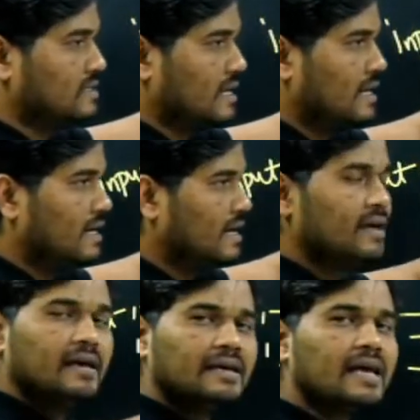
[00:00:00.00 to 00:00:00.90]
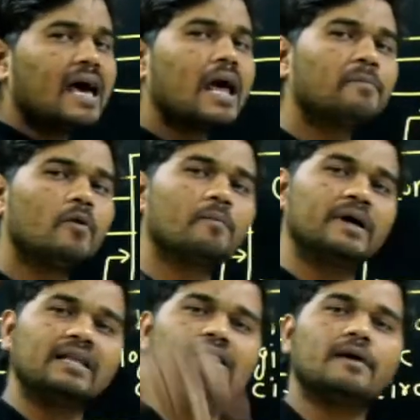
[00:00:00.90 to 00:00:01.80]
सर्किट है यार आप लोग
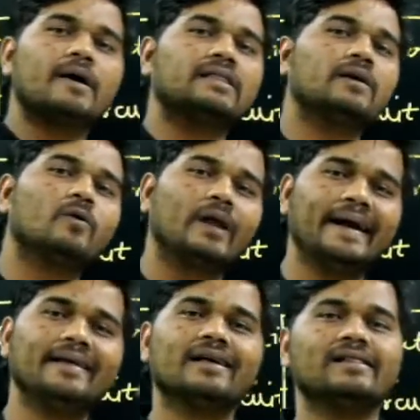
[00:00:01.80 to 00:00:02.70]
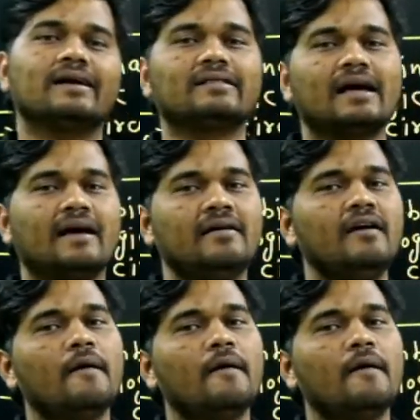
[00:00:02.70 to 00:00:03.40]
बटन दबाते हो लाइट जल जाता है